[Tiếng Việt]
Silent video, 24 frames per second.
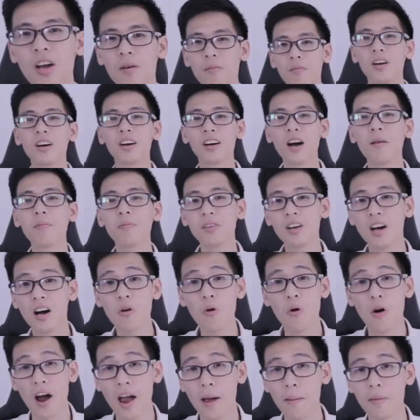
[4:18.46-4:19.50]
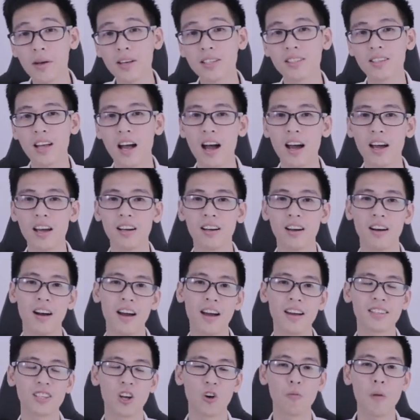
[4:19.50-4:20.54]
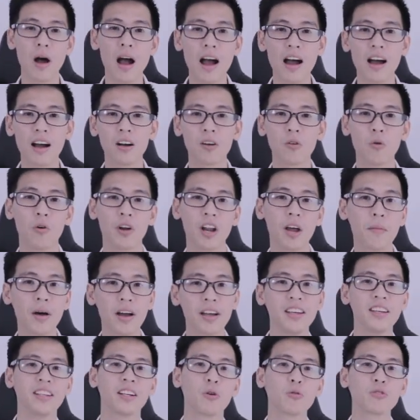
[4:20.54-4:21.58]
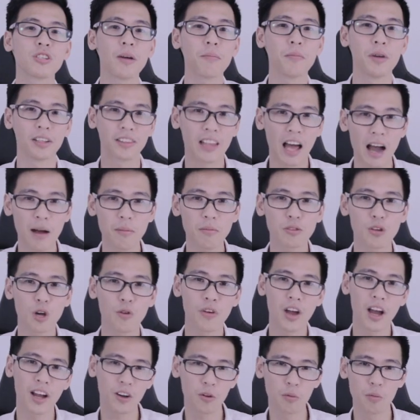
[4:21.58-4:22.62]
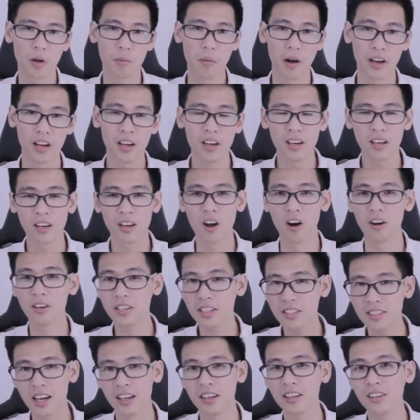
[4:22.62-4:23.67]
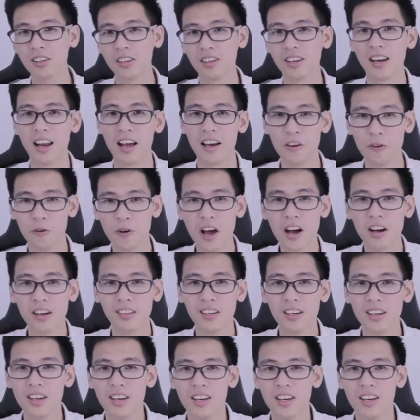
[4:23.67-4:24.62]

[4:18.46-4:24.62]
điểm nâng cấp nữa của MSI GE63 của năm 2018 so với 2017 đó chắc chắn là hiệu năng